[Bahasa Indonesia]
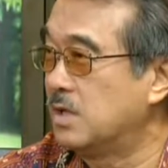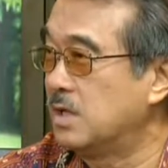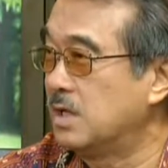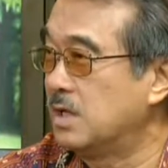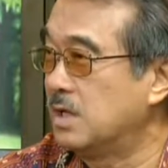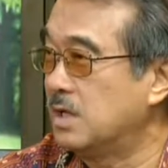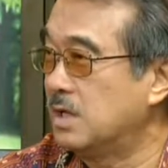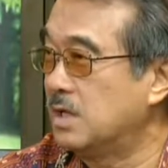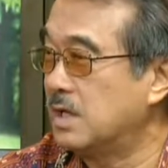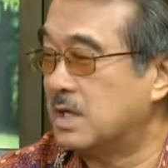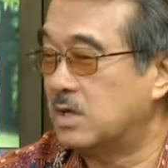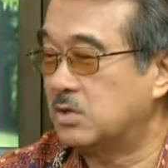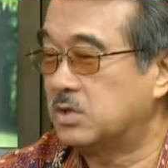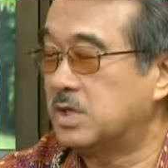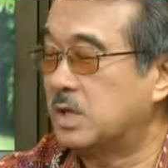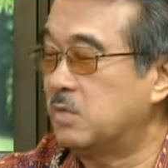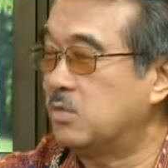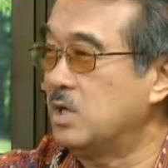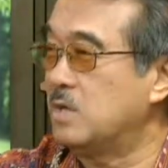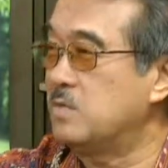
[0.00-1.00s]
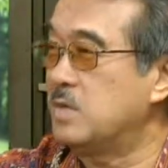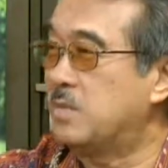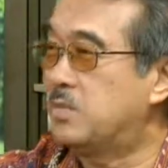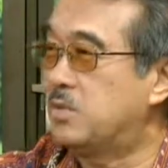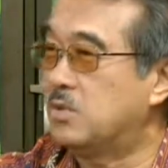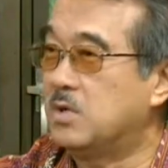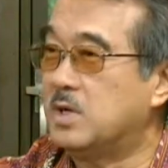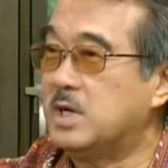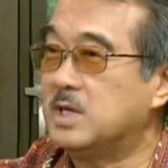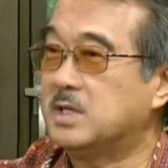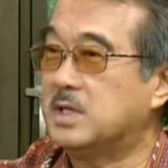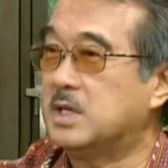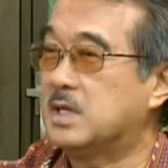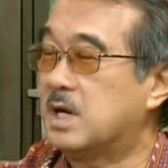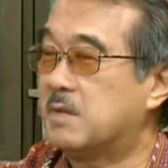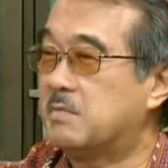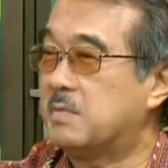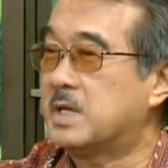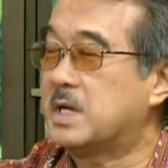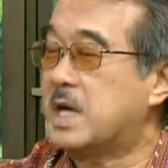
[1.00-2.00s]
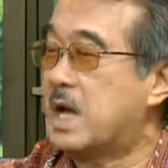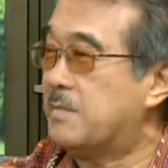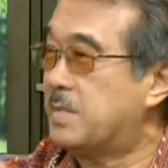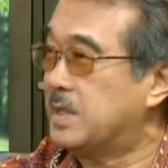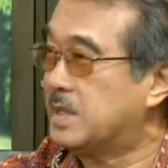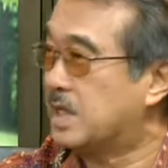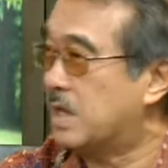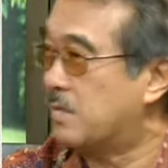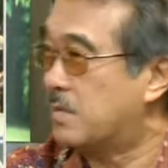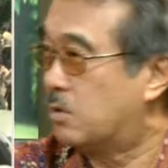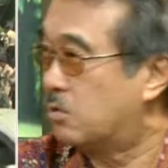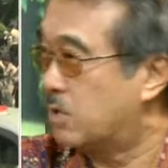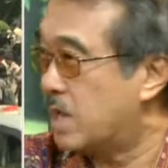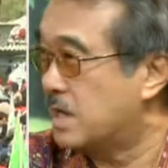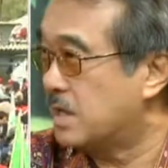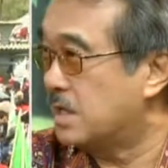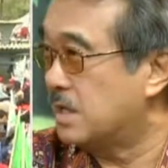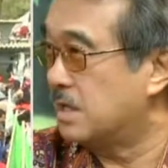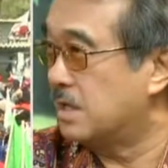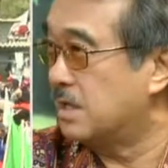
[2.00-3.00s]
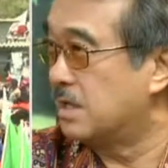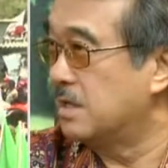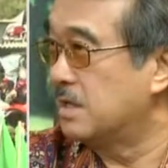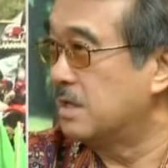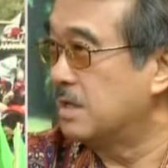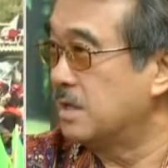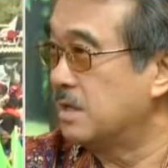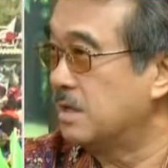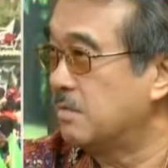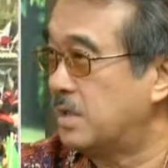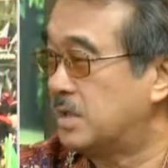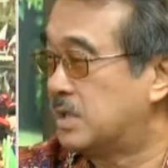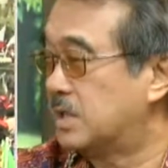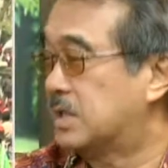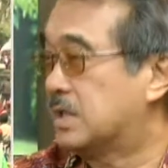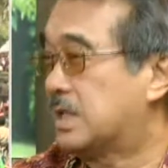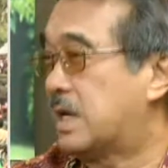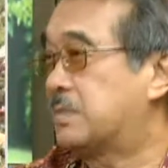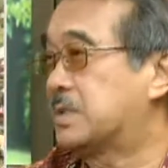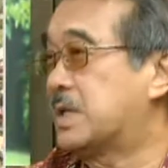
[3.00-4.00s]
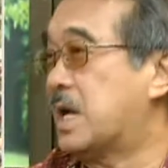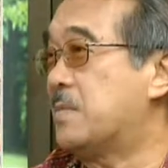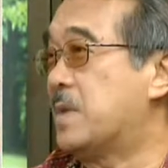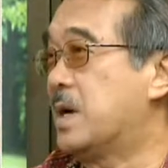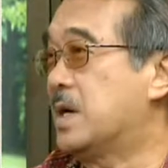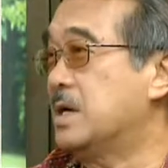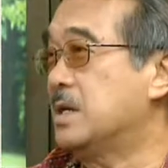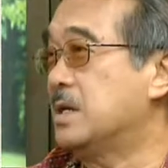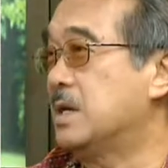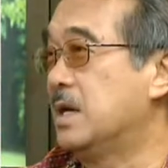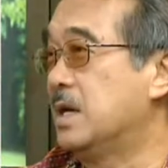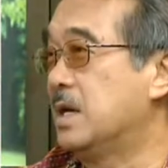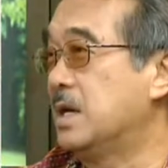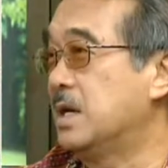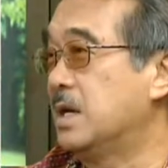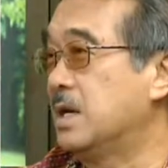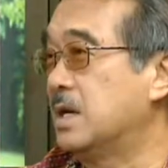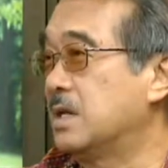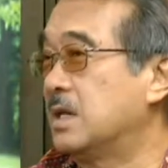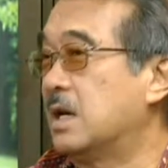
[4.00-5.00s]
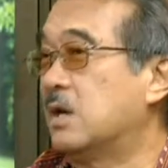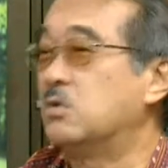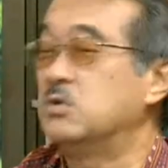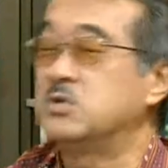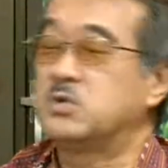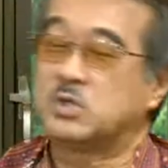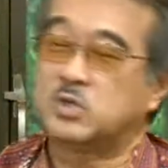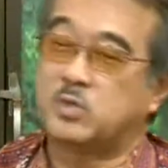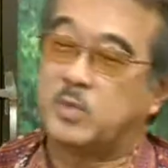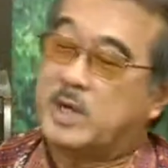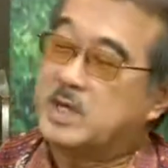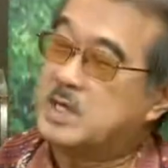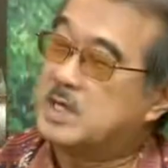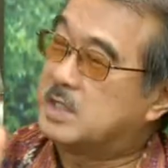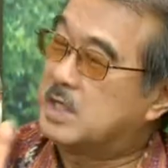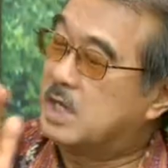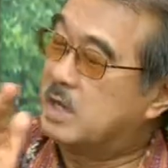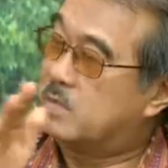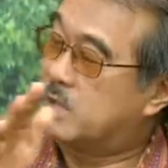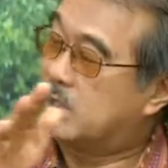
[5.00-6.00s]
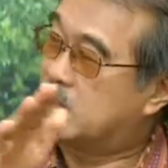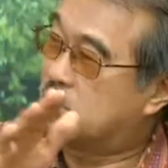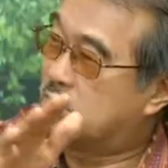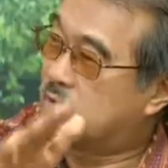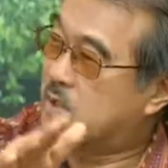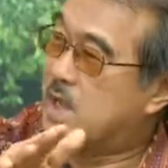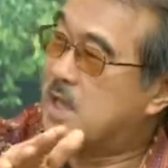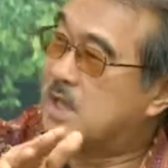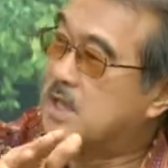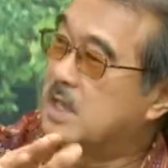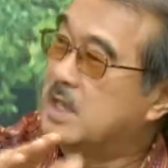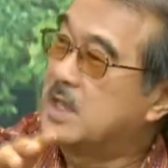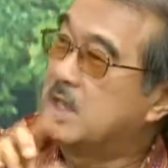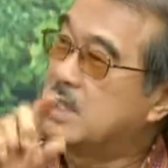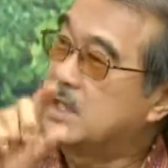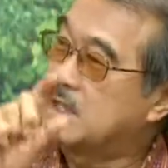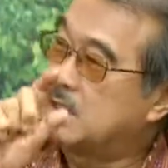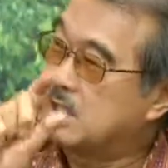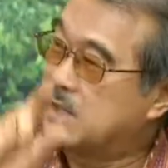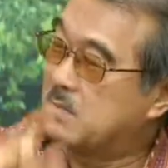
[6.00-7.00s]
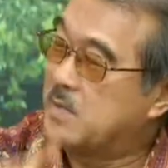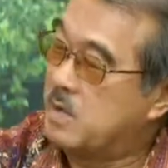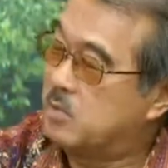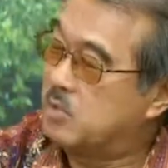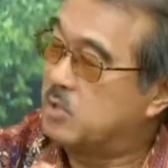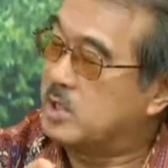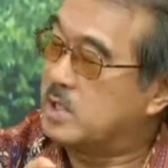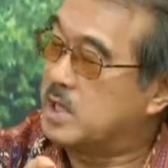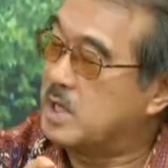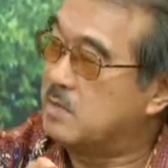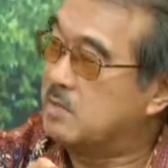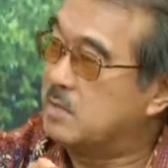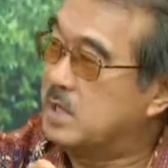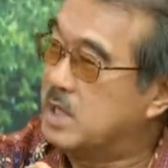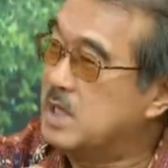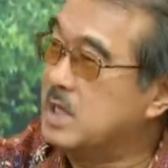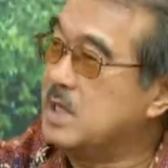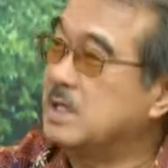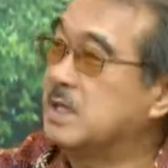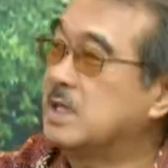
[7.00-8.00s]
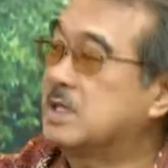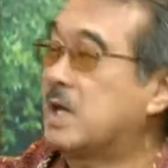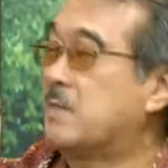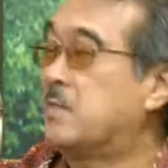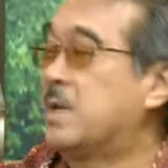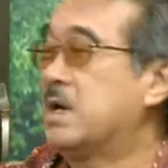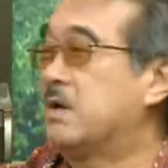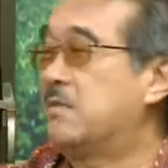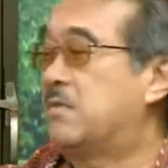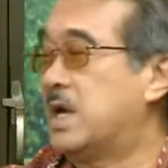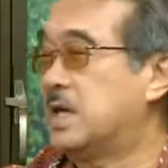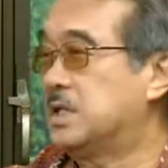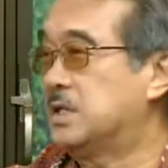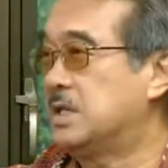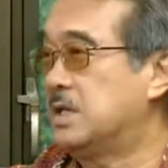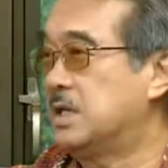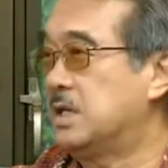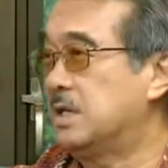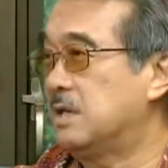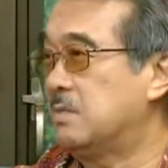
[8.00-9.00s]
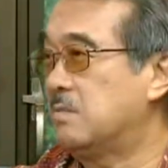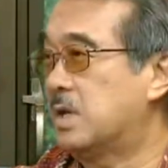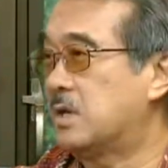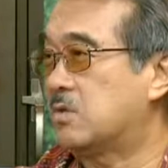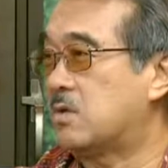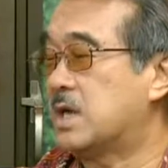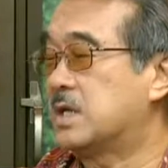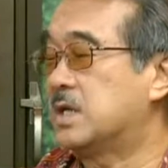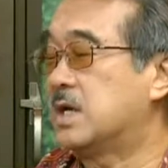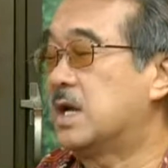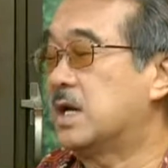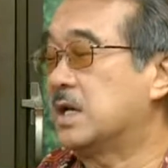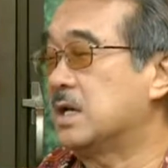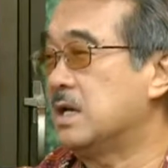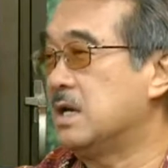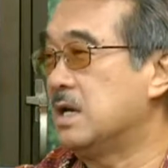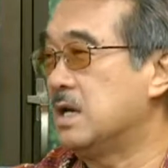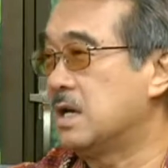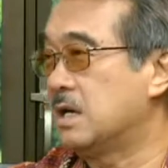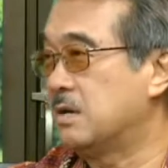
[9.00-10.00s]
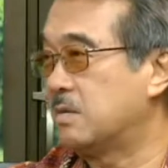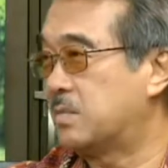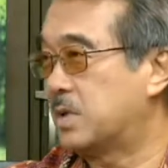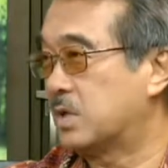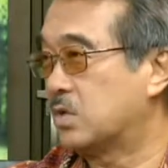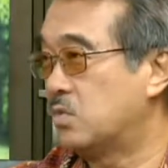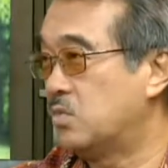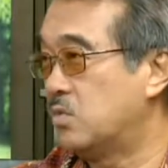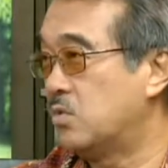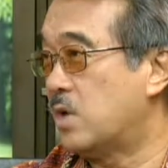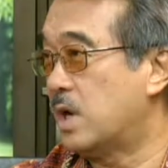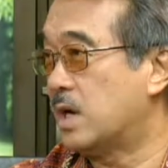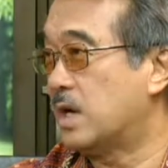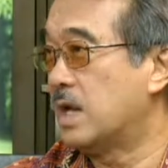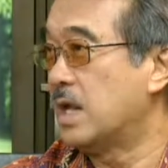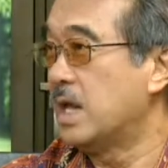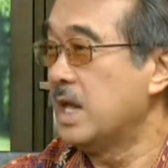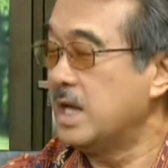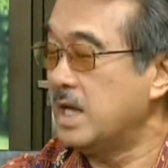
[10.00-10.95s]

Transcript: Hmm. Nah kalau seribu lima puluh kan tidak menambah, tidak mengurangi, hmm. masih tetap sama kan. Hmm. Nah untuk supaya dia tidak berkurang kemampuan daya beli ditambah inflasi, baru ada lagi pertumbuhan.